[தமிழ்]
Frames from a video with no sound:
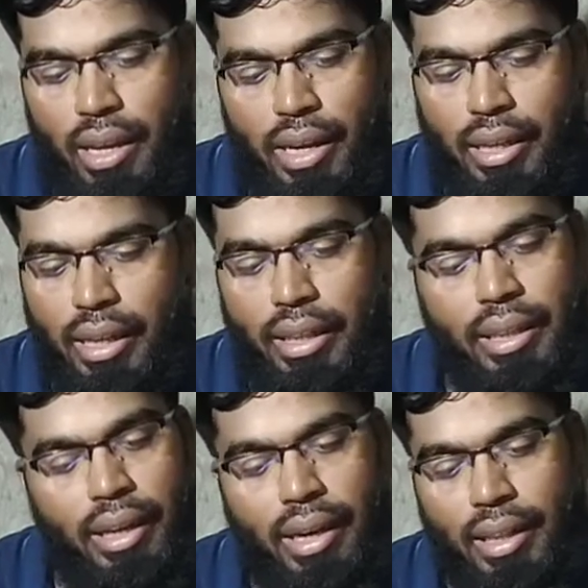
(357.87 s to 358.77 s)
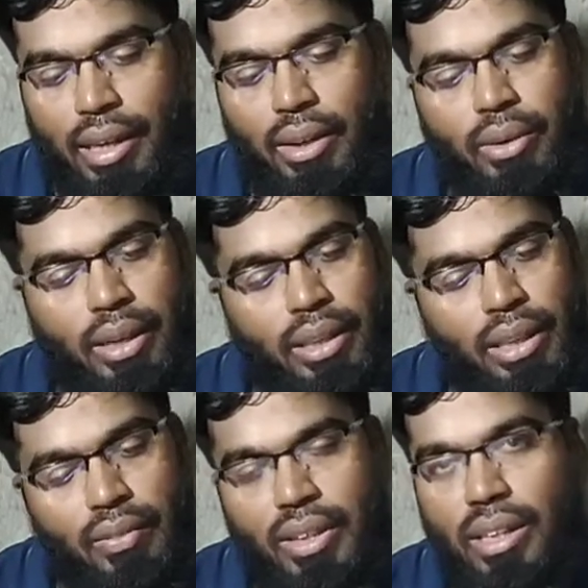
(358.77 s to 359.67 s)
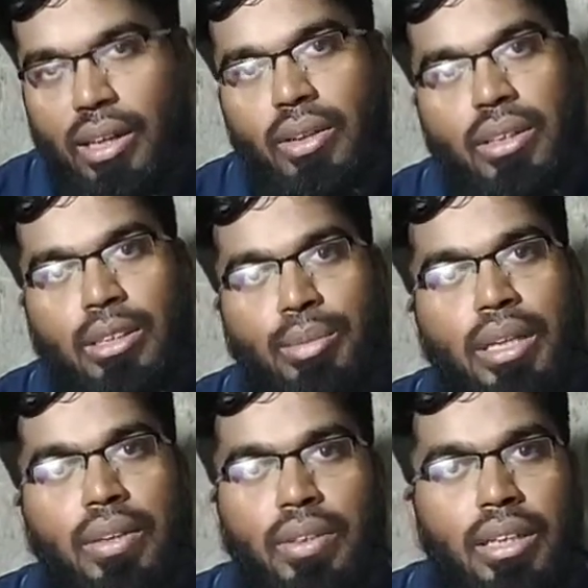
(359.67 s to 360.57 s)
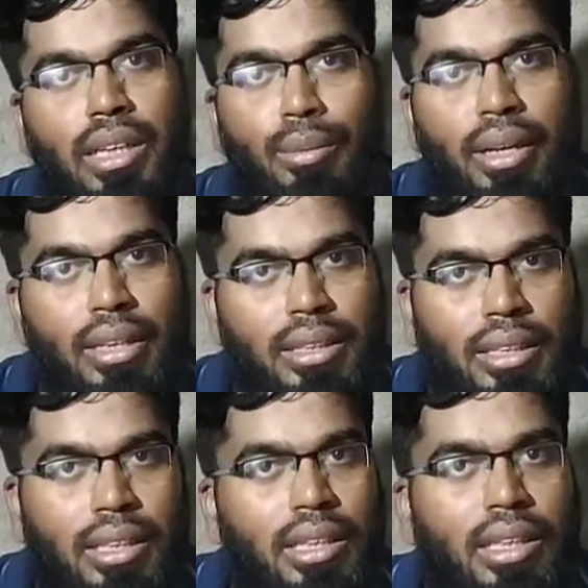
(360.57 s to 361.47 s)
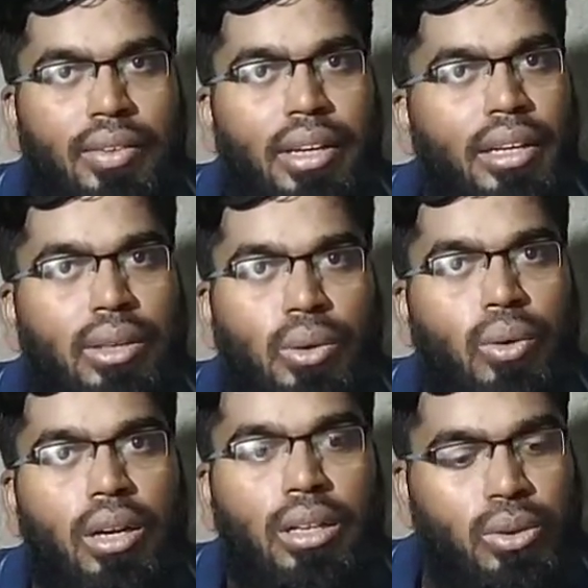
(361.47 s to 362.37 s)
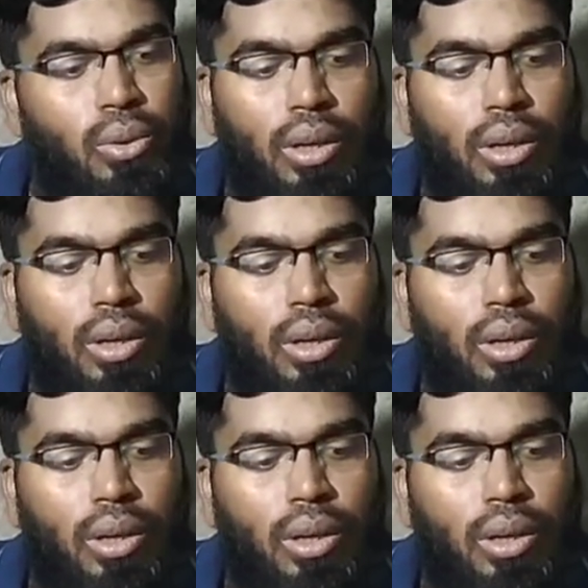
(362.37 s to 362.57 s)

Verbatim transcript: எனக்கு எந்த இடத்துலையும் எந்த விதத்துலையும் இந்த ஸ்பீக்கர் வந்து டிமெரிட்ஸ் இருக்கிறதாவே எனக்கு தோணலை ஸோ